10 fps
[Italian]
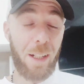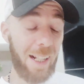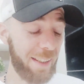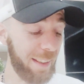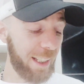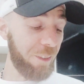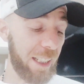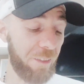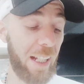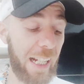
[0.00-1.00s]
ragazzi
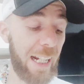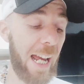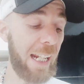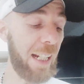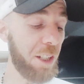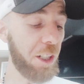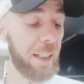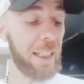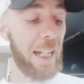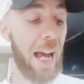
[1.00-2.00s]
iscrivetevi al canale,
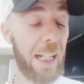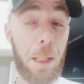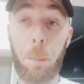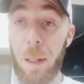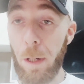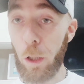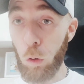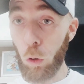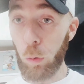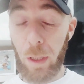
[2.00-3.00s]
lasciate like. Prima di
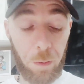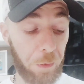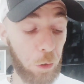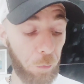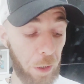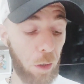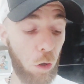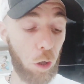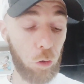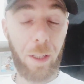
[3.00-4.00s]
concludere il video vi
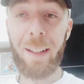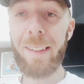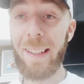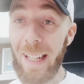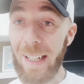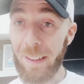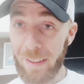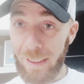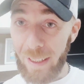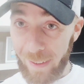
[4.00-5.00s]
ricordo che se,
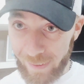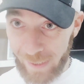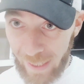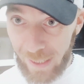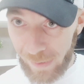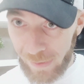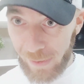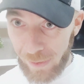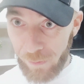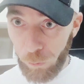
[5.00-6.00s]
se
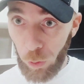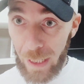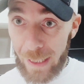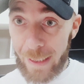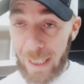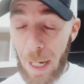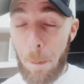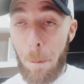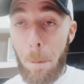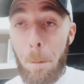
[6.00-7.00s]
volete
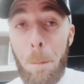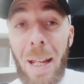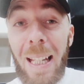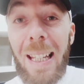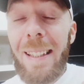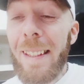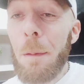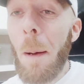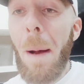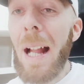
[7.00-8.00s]
la
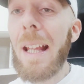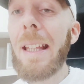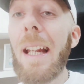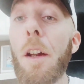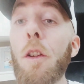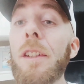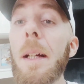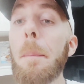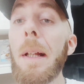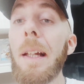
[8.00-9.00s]
bellissima maglia della
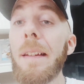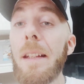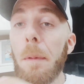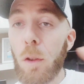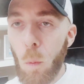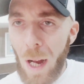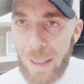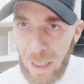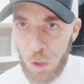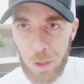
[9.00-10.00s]
nostra bellissima
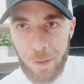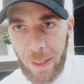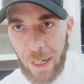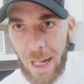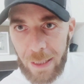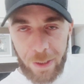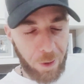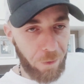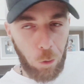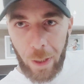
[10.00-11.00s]
squadra, lasciate stare le altre
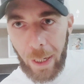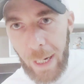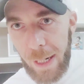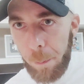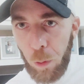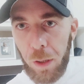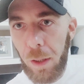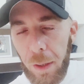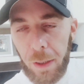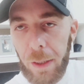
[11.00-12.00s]
che fanno cagare poi
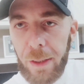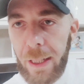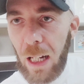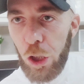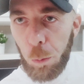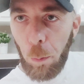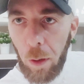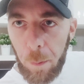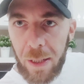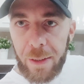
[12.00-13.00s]
di calcio
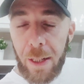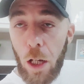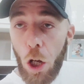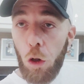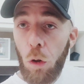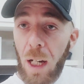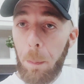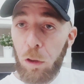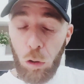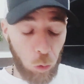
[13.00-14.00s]
probabilmente non
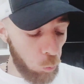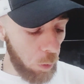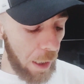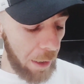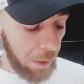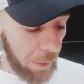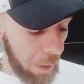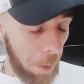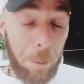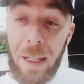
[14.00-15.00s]
capiscono nulla.
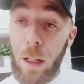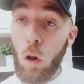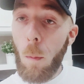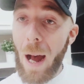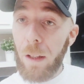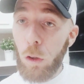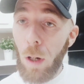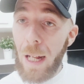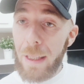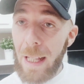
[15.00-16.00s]
Mi
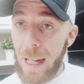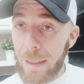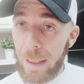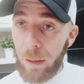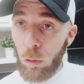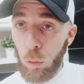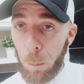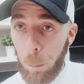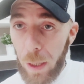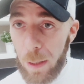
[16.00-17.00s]
raccomando andate sul
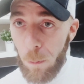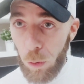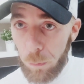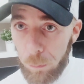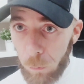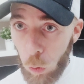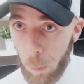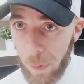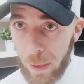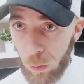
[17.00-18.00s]
primo
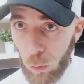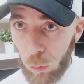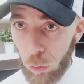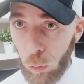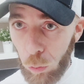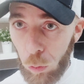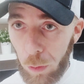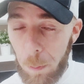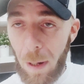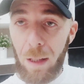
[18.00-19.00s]
commento sotto
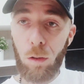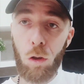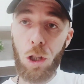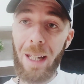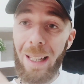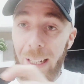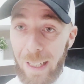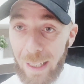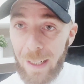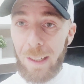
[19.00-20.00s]
in basso, c'è il
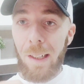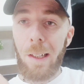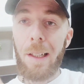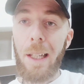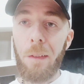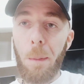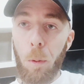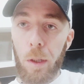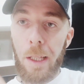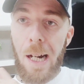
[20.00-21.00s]
link che vi
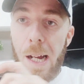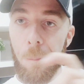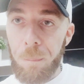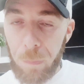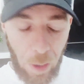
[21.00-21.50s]
porterà